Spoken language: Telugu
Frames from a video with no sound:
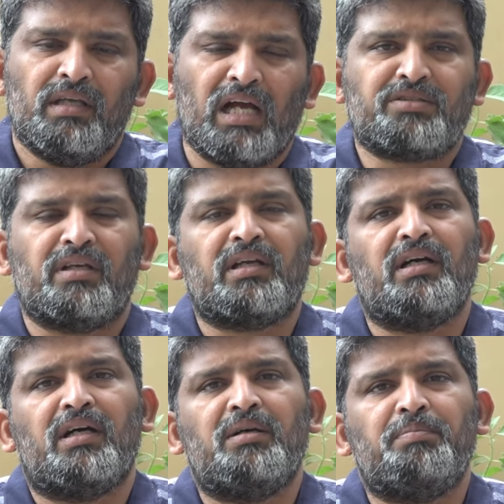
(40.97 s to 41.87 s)
యాక్చువల్గా
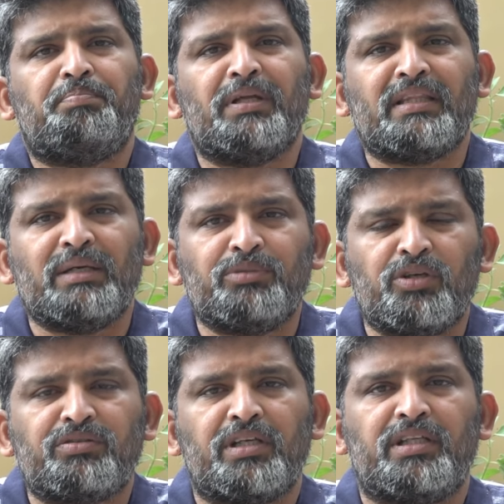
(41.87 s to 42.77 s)

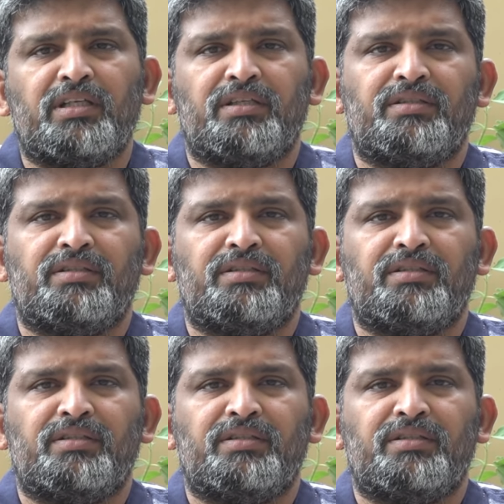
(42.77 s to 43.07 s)
పద్దెనిమిదో తేదీ